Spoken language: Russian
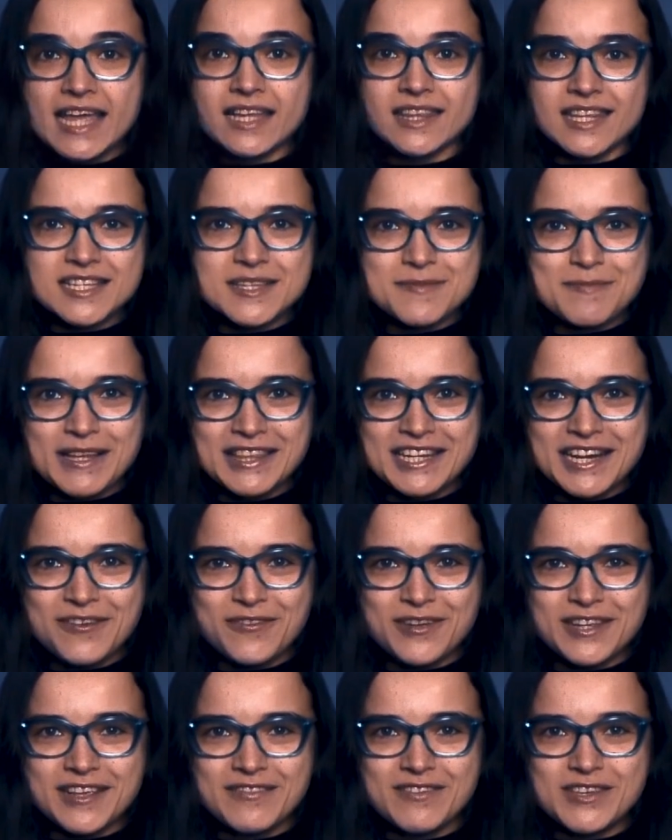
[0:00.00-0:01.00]

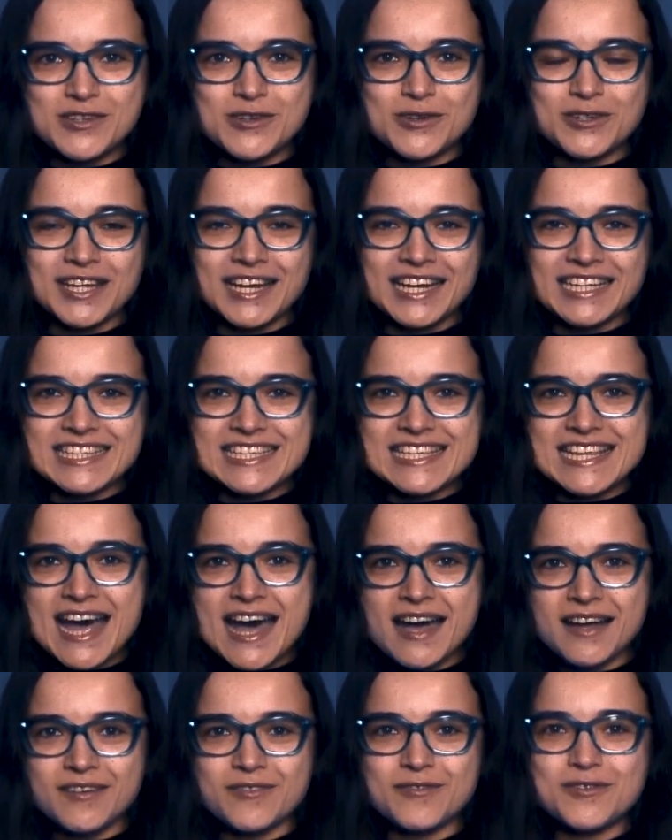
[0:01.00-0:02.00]
Досмотрев это видео до конца,